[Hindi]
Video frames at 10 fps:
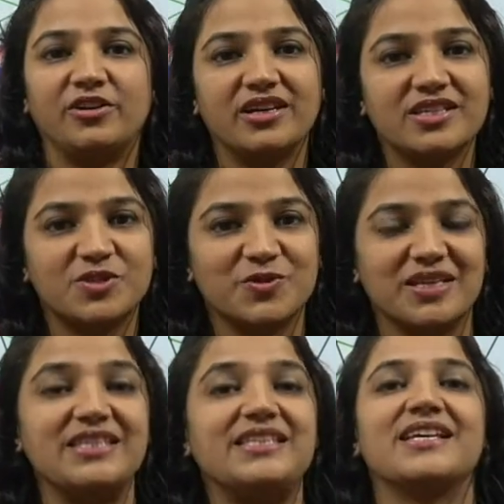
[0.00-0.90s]
Hello dear
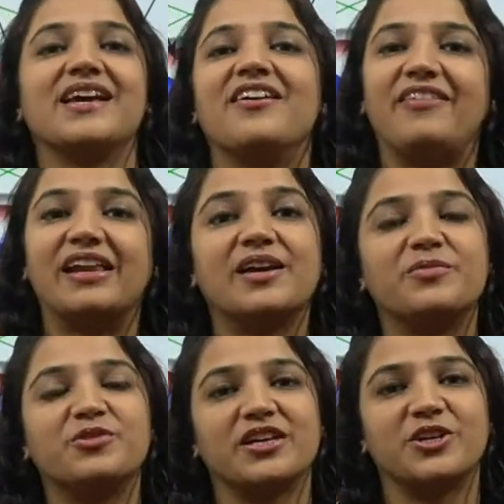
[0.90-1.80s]
students,
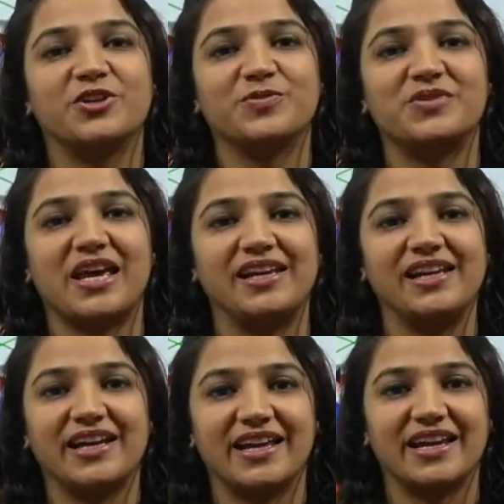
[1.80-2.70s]
welcome to our YouTube
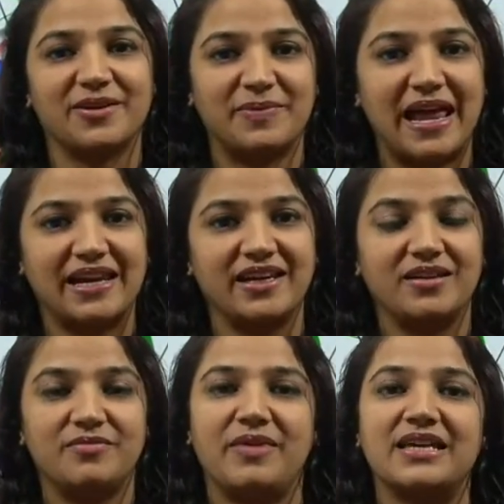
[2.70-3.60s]
channel Career
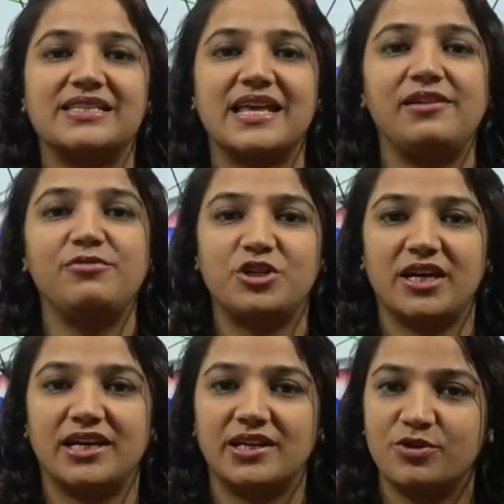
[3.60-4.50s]
Planet. Myself
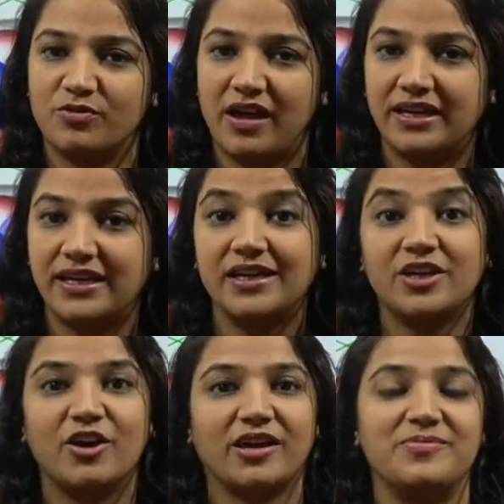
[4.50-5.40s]
Shaili Gurwani,
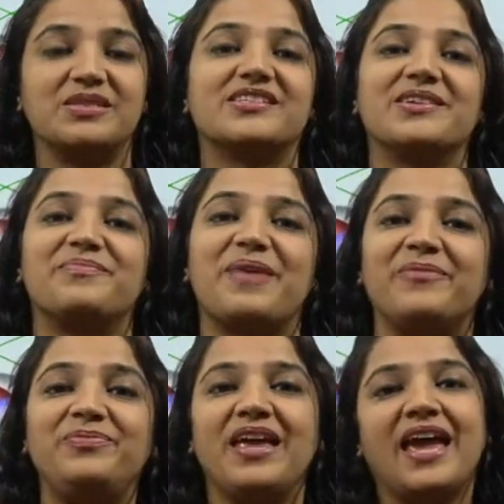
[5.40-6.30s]
your chemistry
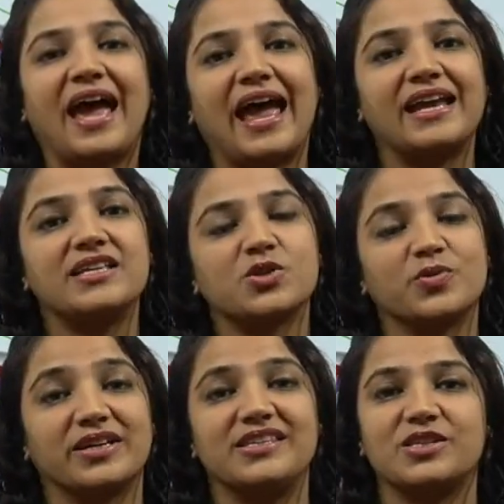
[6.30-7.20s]
ma'am and
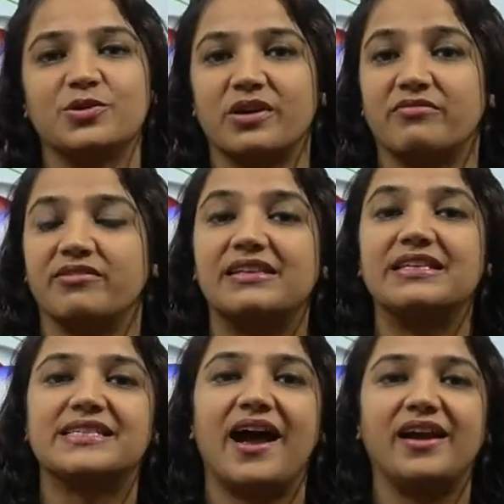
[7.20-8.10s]
students today we
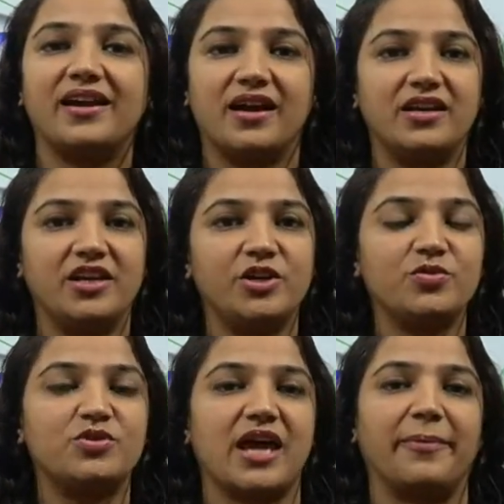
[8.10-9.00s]
will start a
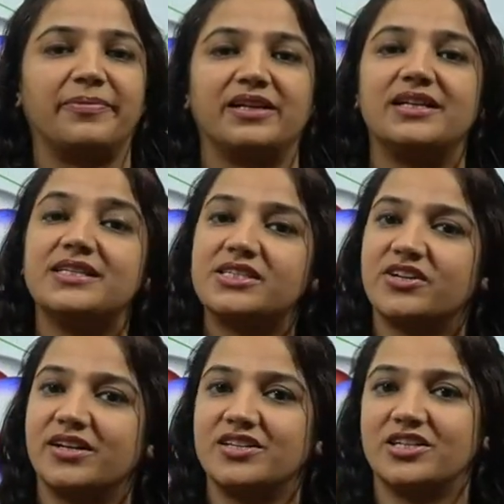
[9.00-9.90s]
new chapter
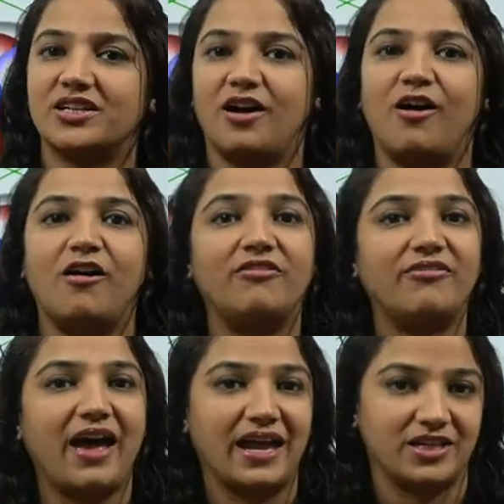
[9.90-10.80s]
structure
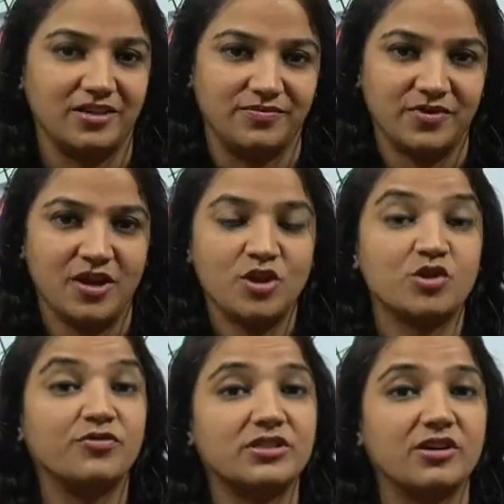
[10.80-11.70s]
of atom.
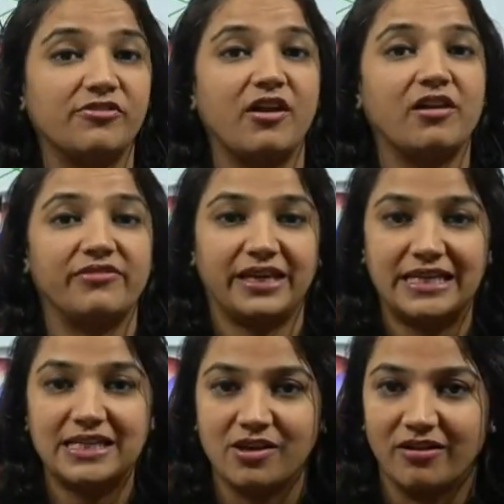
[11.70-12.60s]
सो फर्स्ट ऑफ ऑल
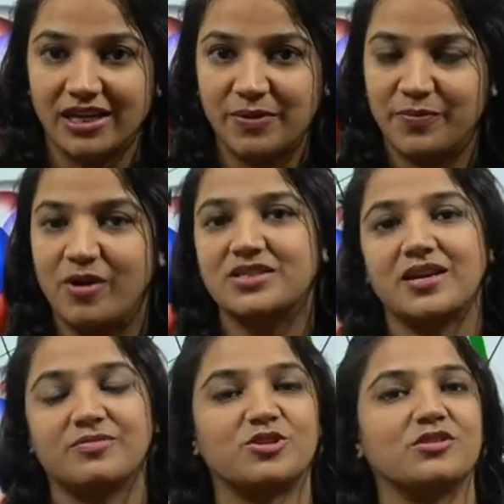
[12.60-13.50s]
वेरी सॉरी
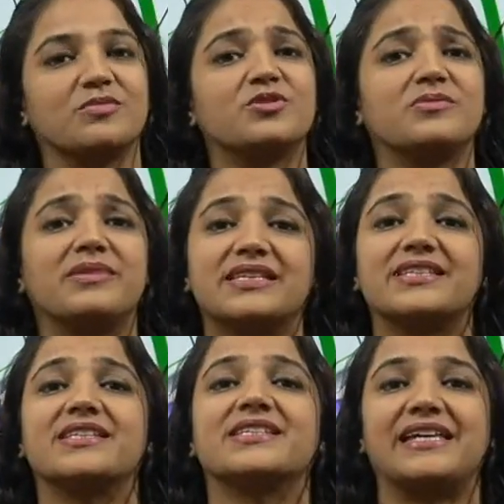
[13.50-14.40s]
बहुत सारे बच्चों ने मुझे
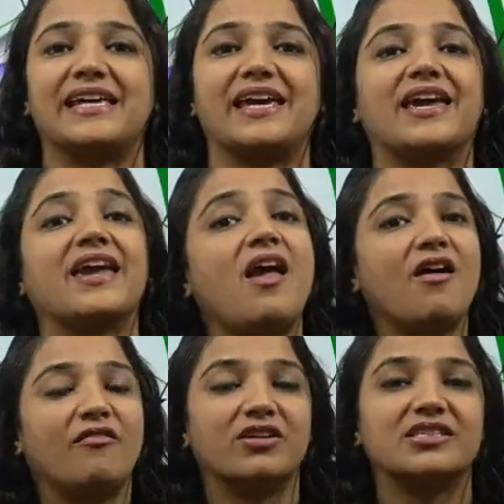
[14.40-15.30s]
मैसेजेस किए हैं
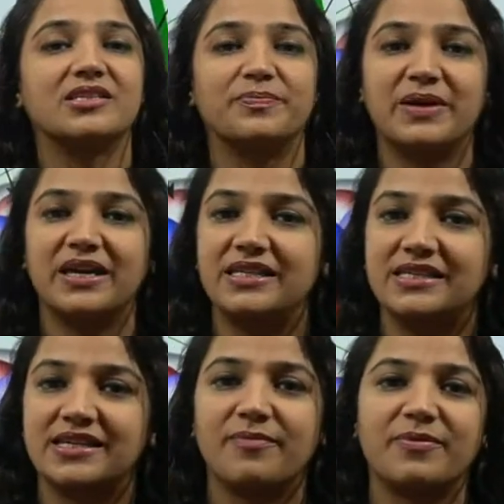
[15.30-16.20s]
व्हाट्सएप पे
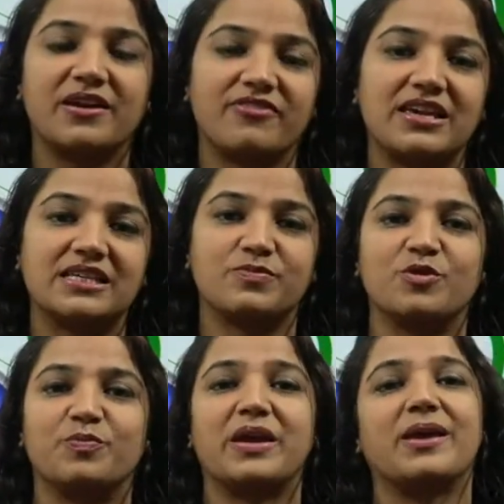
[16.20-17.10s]
इंस्टा पे
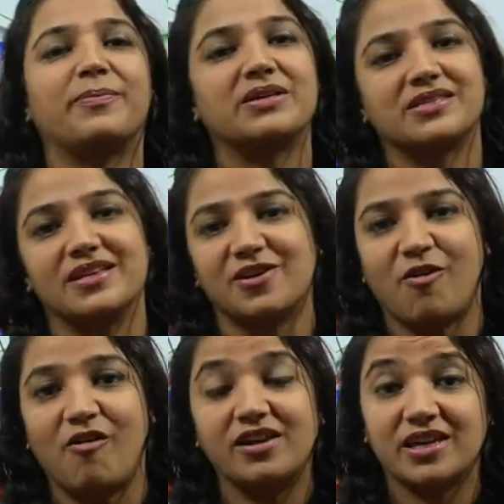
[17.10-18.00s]
फेसबुक पे पर्सनल
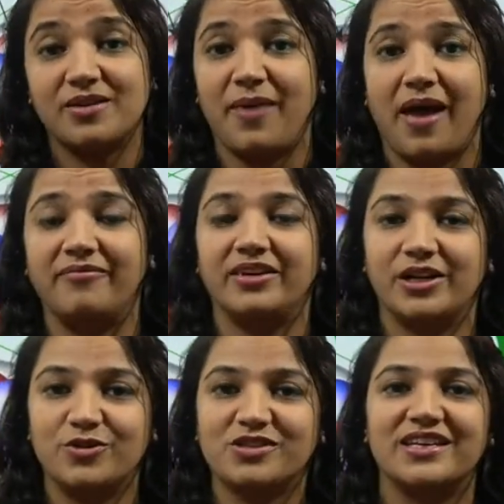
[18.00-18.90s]
कॉल की मैम
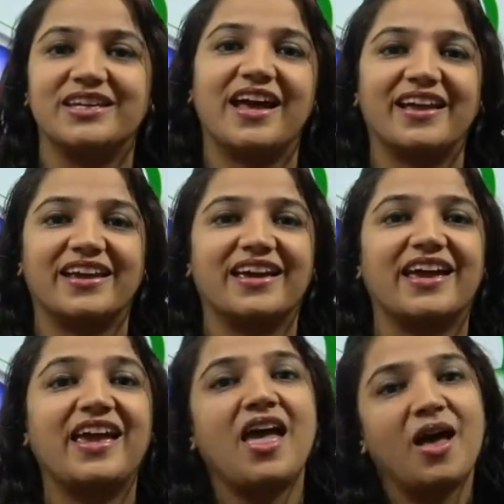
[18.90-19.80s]
वीडियोस नहीं आ
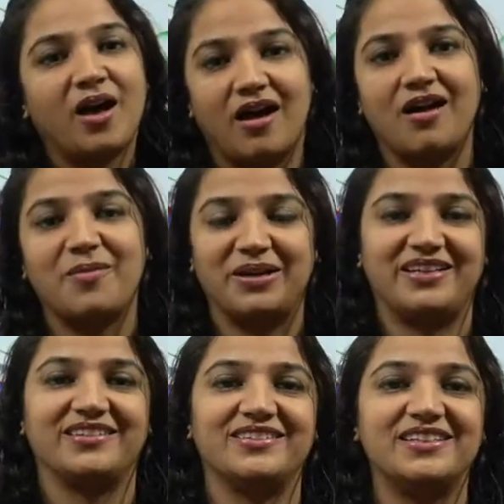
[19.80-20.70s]
रहे हैं
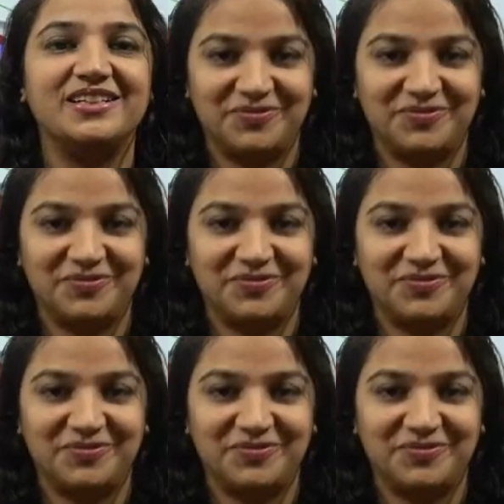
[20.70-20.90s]
बट